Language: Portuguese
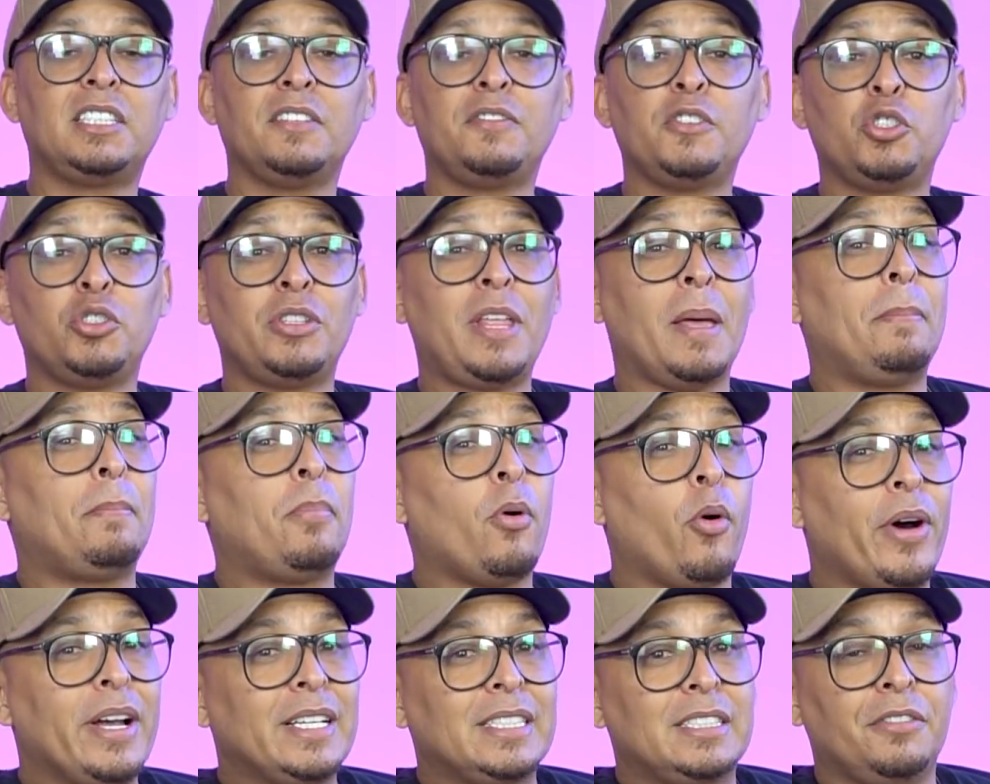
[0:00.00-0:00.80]
esse vídeo
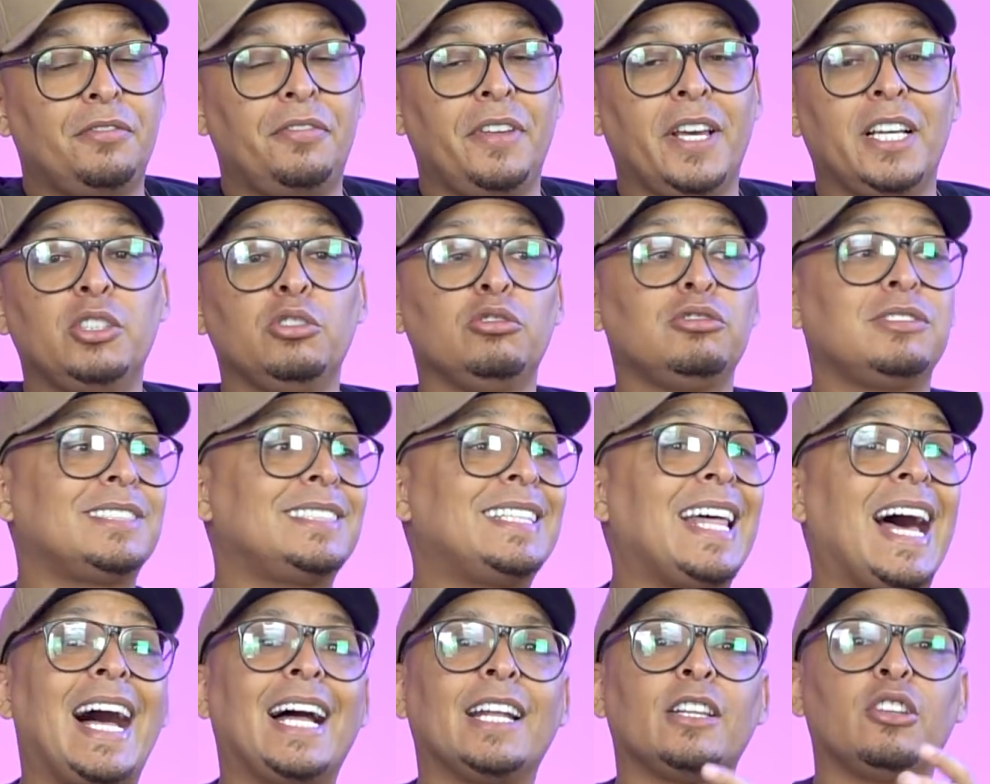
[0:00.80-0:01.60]
depois, veja os
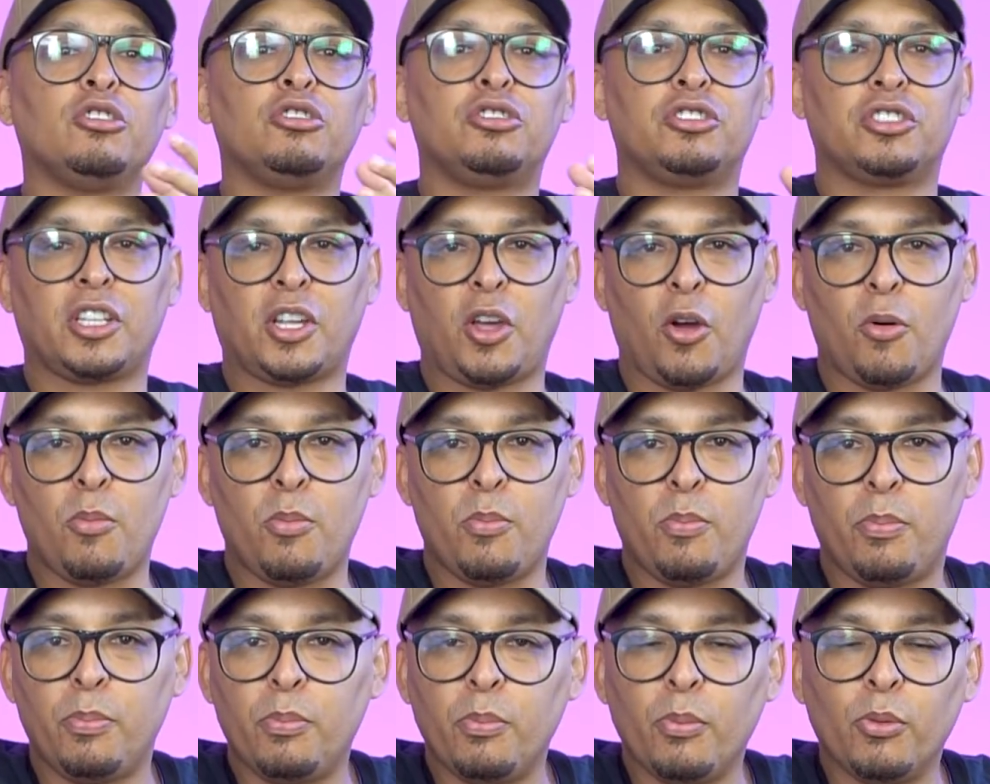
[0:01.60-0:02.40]
dados que
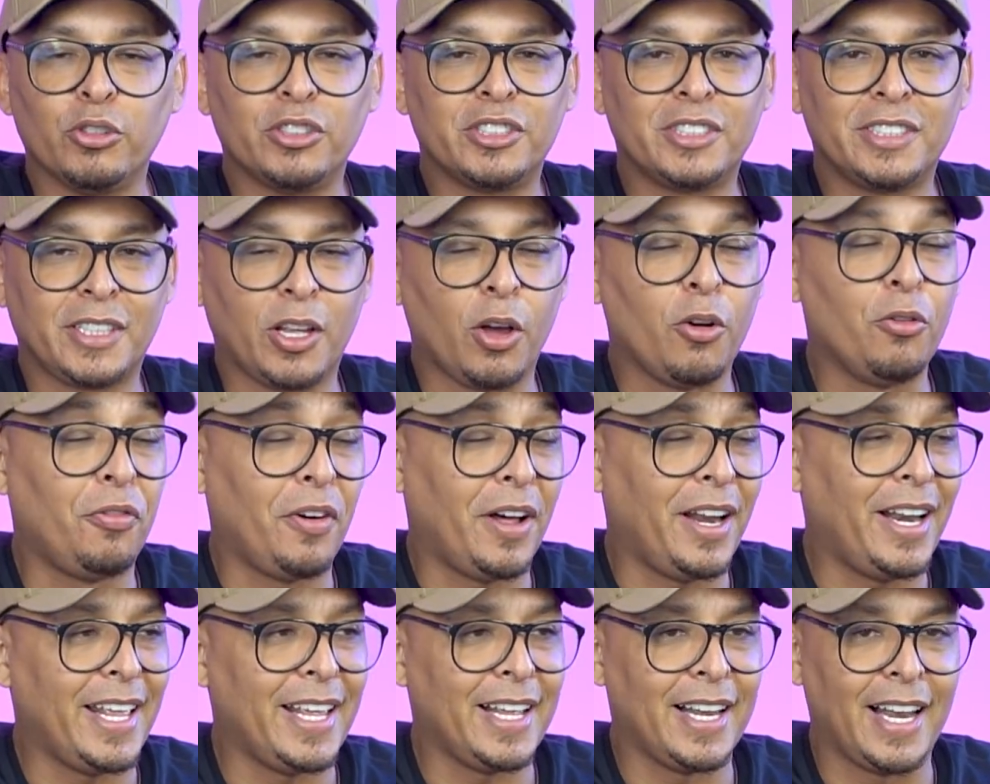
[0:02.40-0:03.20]
eu, que eu
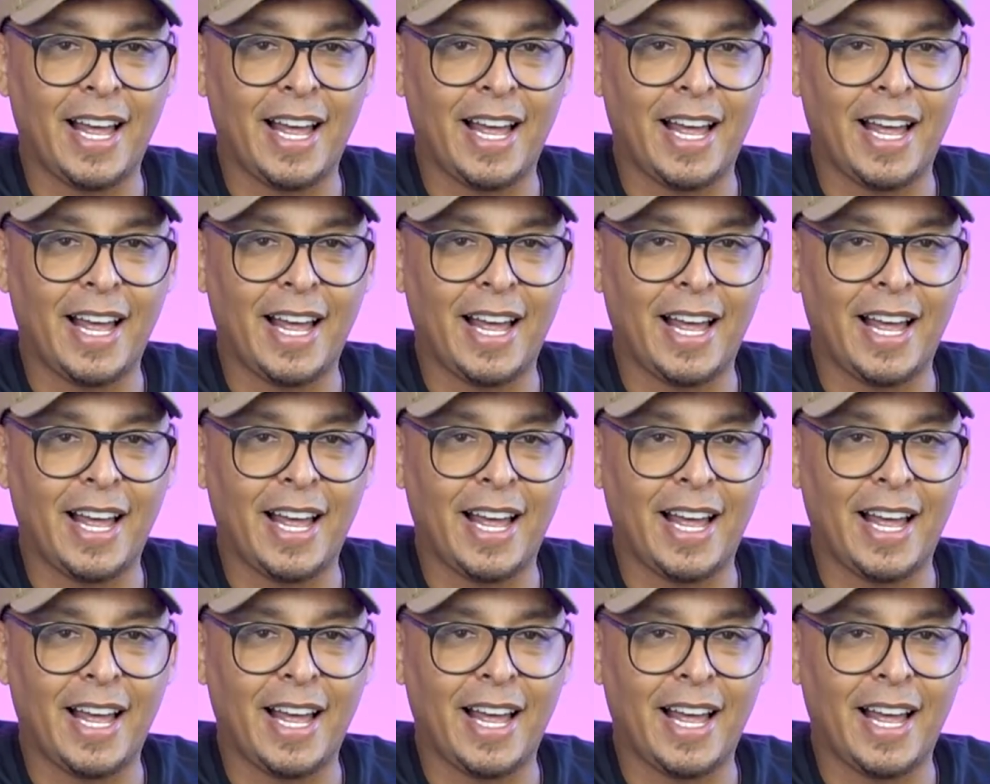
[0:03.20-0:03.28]
falei